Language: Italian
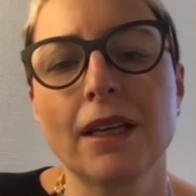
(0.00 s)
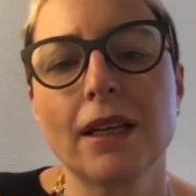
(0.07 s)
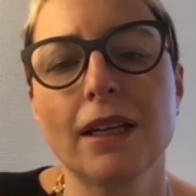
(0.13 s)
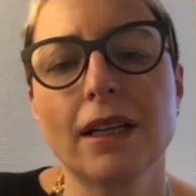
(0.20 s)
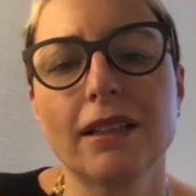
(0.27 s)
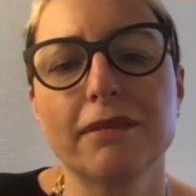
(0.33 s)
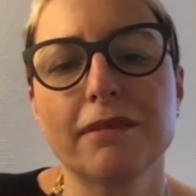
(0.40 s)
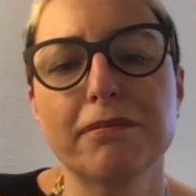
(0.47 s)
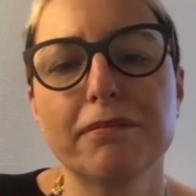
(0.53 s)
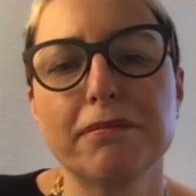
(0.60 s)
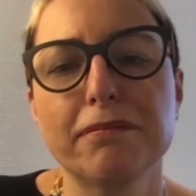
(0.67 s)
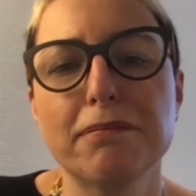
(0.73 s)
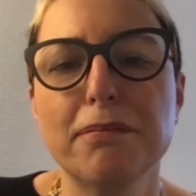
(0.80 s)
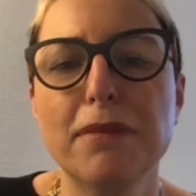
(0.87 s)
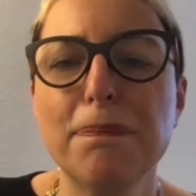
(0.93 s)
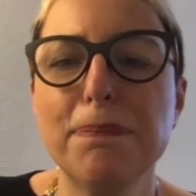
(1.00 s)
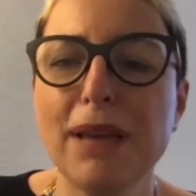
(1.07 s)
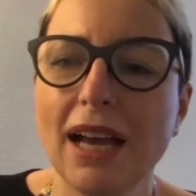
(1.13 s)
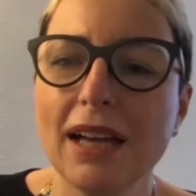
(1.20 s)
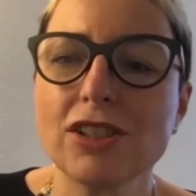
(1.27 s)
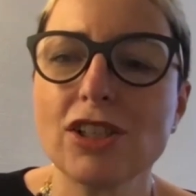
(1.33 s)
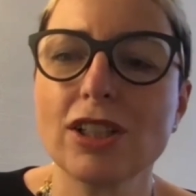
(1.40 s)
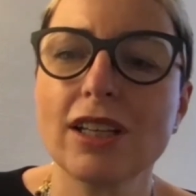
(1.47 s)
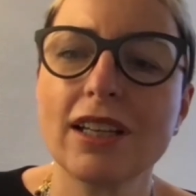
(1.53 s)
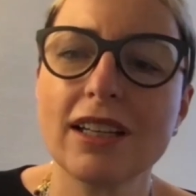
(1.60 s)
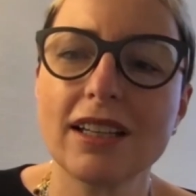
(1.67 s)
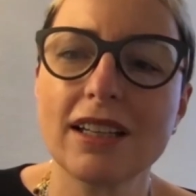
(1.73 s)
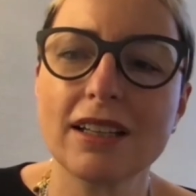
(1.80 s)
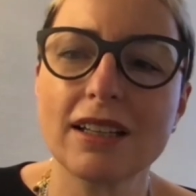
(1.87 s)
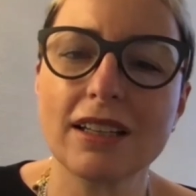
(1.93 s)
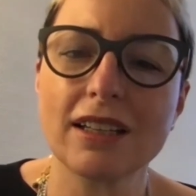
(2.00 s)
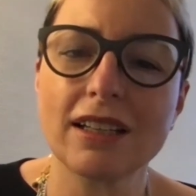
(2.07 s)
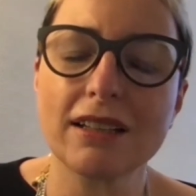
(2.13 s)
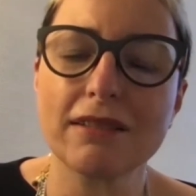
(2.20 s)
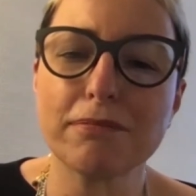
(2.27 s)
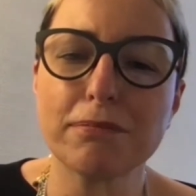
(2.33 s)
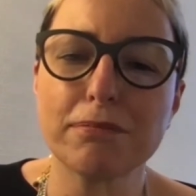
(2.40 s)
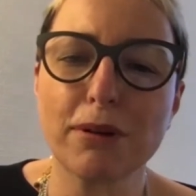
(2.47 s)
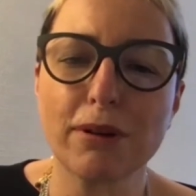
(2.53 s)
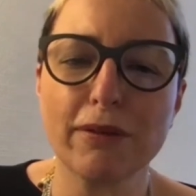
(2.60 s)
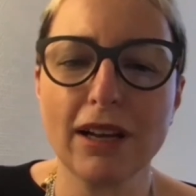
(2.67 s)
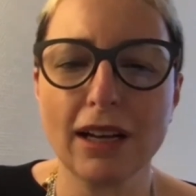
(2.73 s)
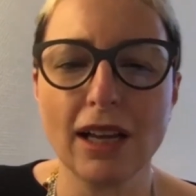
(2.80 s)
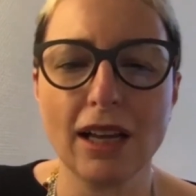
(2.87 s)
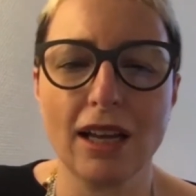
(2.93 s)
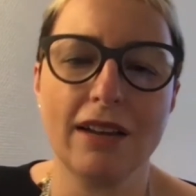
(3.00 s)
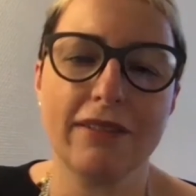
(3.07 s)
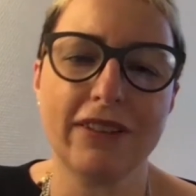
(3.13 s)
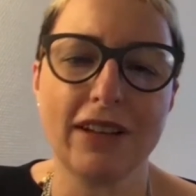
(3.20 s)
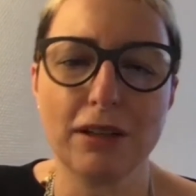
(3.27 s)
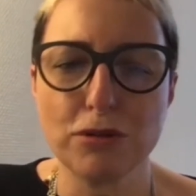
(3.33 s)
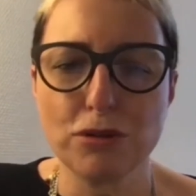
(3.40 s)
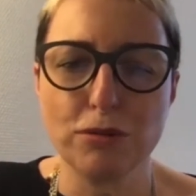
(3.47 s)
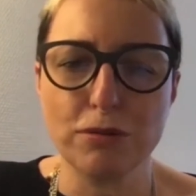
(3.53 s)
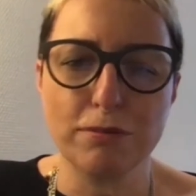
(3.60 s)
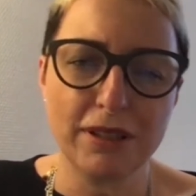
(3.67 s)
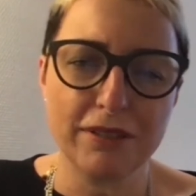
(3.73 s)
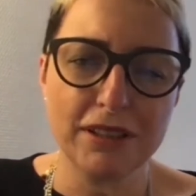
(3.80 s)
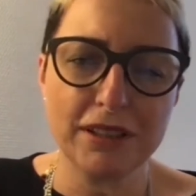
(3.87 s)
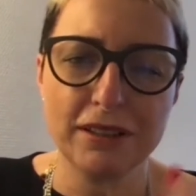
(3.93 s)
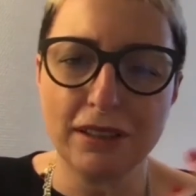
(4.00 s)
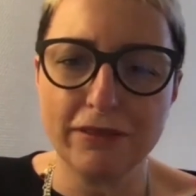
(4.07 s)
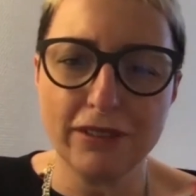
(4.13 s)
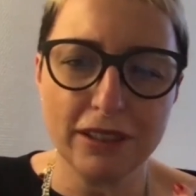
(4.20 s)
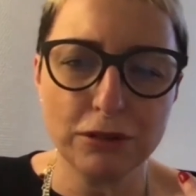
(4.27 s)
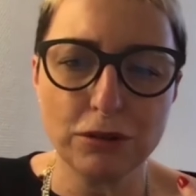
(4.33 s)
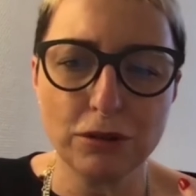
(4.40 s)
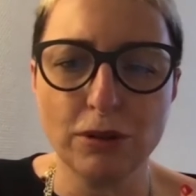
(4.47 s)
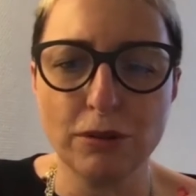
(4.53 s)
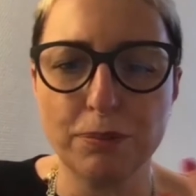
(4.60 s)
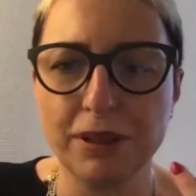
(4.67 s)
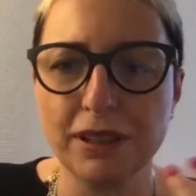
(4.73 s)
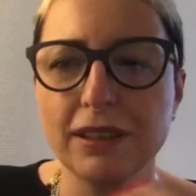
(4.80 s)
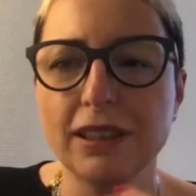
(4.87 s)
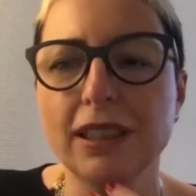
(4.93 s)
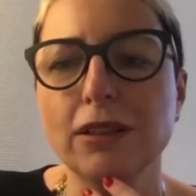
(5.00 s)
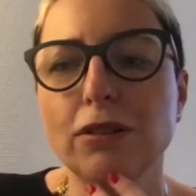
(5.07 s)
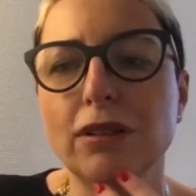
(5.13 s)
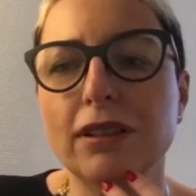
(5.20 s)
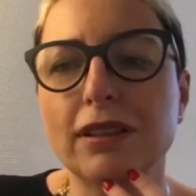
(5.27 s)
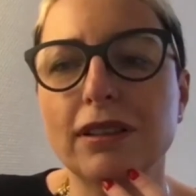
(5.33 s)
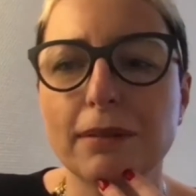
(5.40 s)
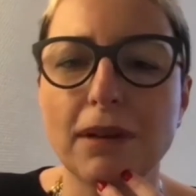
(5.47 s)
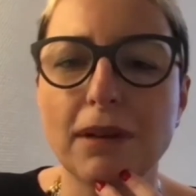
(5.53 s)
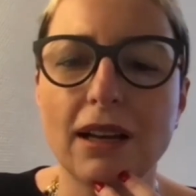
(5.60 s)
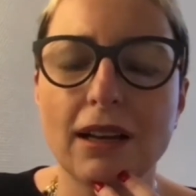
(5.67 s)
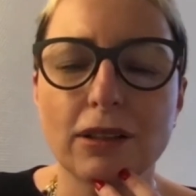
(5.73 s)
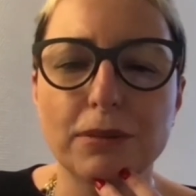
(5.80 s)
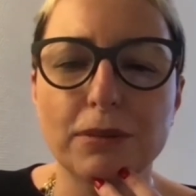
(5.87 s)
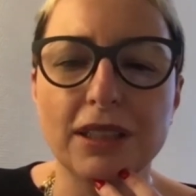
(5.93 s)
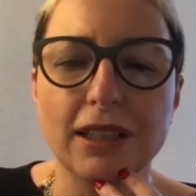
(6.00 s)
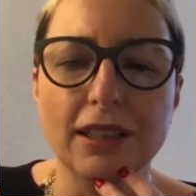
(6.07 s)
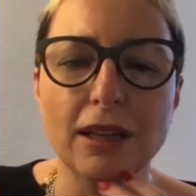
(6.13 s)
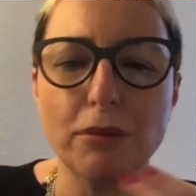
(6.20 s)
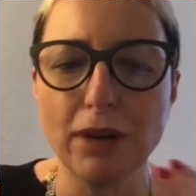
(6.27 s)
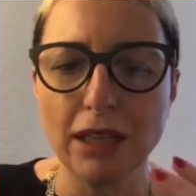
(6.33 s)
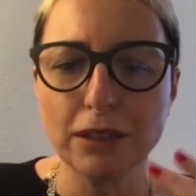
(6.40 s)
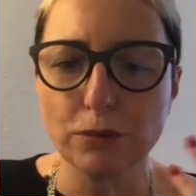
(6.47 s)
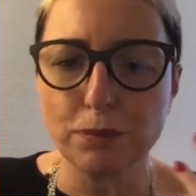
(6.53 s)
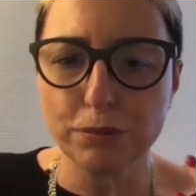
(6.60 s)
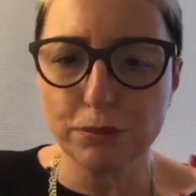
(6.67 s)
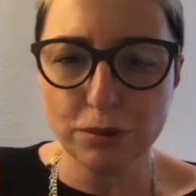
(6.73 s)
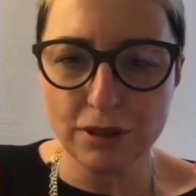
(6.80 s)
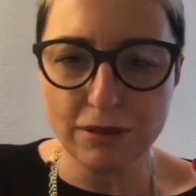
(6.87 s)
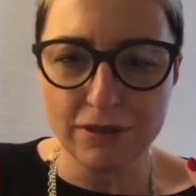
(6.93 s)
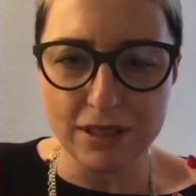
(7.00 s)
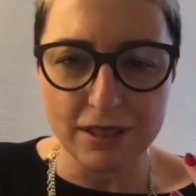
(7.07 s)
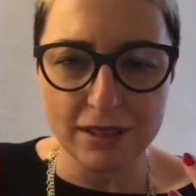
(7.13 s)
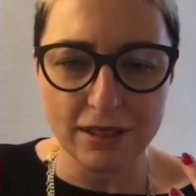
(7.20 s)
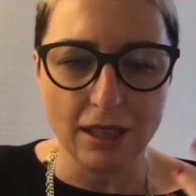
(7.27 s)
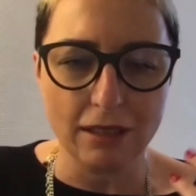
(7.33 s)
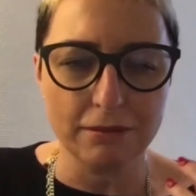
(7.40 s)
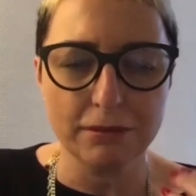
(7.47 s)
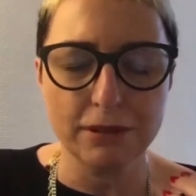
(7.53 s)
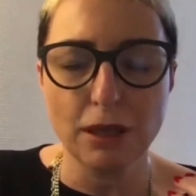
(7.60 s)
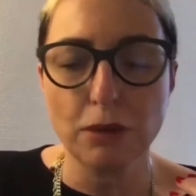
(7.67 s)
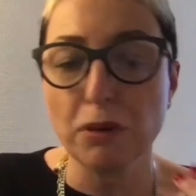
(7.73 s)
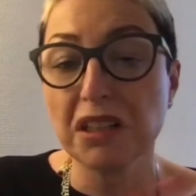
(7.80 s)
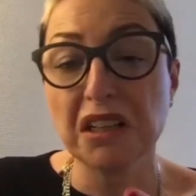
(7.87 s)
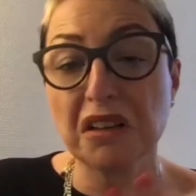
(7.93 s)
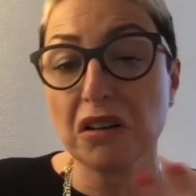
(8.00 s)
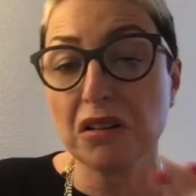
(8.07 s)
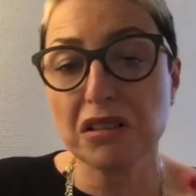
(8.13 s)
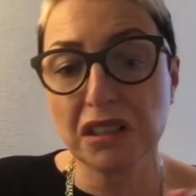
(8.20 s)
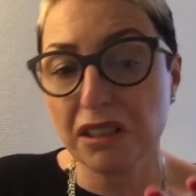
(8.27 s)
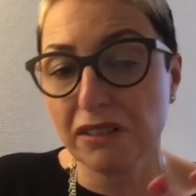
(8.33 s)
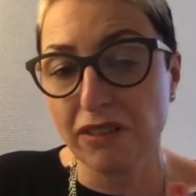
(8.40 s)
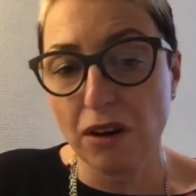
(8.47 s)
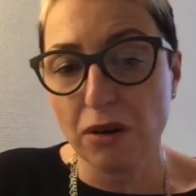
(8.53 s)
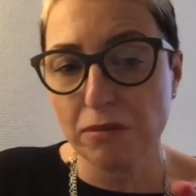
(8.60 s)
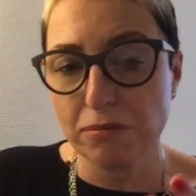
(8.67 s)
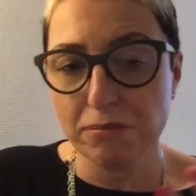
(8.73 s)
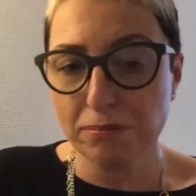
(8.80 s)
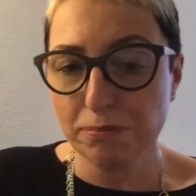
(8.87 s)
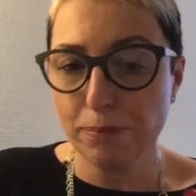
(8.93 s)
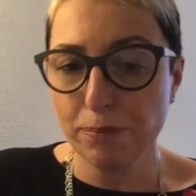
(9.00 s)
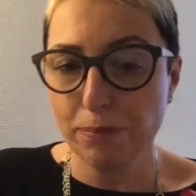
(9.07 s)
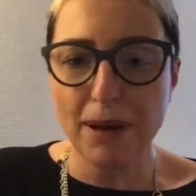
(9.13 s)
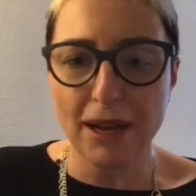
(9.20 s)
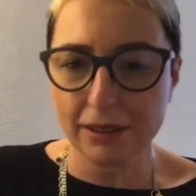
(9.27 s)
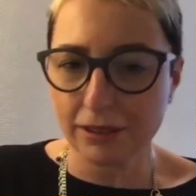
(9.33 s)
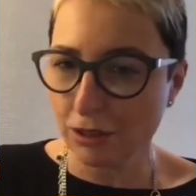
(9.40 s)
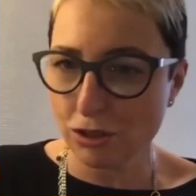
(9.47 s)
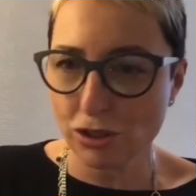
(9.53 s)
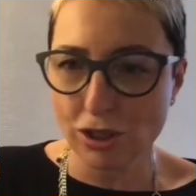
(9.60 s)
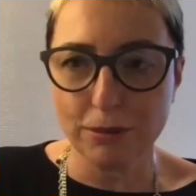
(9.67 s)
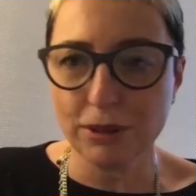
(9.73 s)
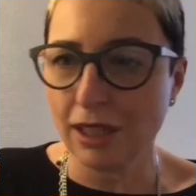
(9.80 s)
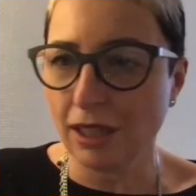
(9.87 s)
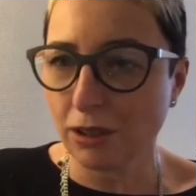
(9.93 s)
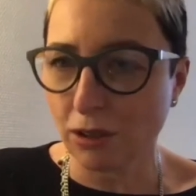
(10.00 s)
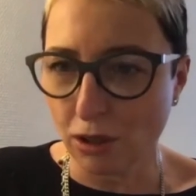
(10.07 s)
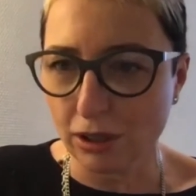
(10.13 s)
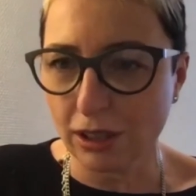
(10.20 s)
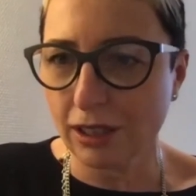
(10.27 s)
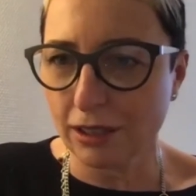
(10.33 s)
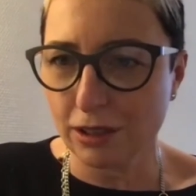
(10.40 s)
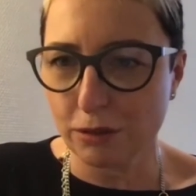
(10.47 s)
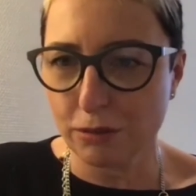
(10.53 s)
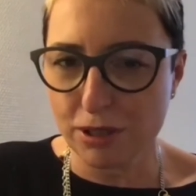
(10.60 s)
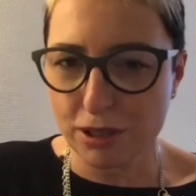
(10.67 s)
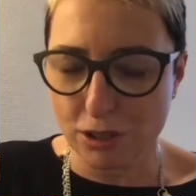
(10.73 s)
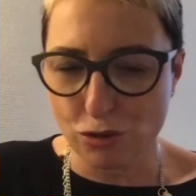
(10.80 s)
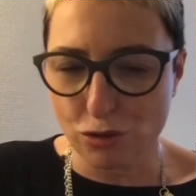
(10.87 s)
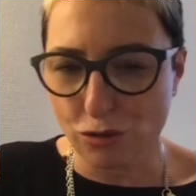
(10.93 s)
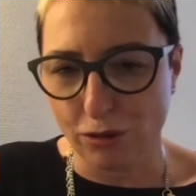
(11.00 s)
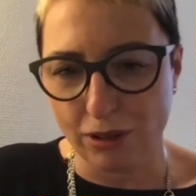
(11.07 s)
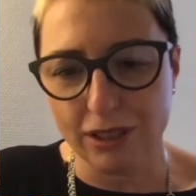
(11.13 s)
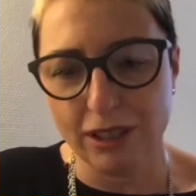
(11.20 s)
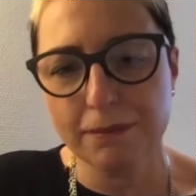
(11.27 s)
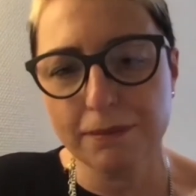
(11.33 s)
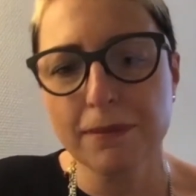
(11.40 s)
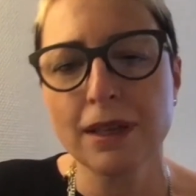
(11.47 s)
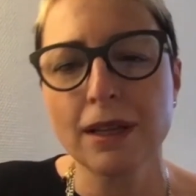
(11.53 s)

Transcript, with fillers: Ehm, mi piace eh, provare a fare questo breve intervento prendendo il tema, come dire, da un altro punto di vista, da qualche cosa che fa un po' parte, diciamo, della cronaca di questi giorni,